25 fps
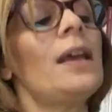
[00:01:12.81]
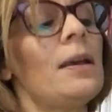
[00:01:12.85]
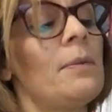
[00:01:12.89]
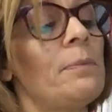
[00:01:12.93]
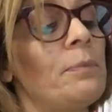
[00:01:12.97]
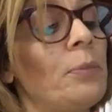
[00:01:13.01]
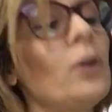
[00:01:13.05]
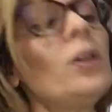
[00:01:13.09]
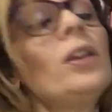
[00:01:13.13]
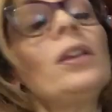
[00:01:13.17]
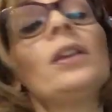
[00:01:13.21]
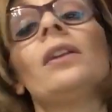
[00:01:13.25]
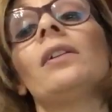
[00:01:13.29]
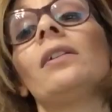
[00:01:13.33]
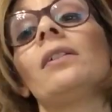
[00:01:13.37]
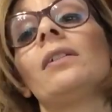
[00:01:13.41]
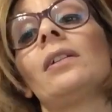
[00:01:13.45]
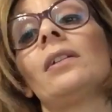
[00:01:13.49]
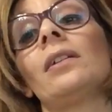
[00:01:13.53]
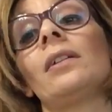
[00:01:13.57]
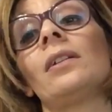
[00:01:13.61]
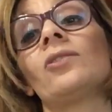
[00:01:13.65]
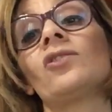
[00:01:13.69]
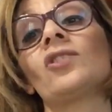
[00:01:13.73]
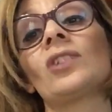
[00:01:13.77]

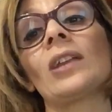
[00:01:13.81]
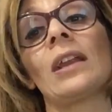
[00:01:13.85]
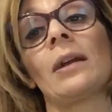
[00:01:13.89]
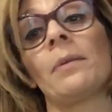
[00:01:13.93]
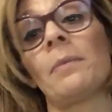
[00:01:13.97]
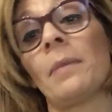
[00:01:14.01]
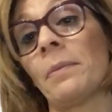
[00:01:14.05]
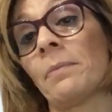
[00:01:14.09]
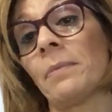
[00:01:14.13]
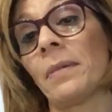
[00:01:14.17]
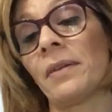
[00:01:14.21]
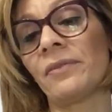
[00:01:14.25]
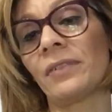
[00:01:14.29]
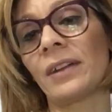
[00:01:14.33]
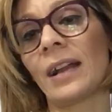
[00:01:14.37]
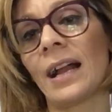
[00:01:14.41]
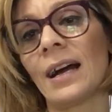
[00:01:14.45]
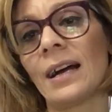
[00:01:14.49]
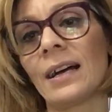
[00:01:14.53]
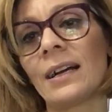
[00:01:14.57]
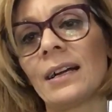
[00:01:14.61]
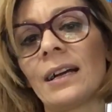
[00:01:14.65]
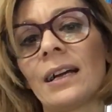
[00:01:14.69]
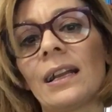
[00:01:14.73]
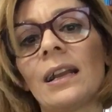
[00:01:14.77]
Poi c'è la mamma
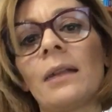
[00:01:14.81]
Franca.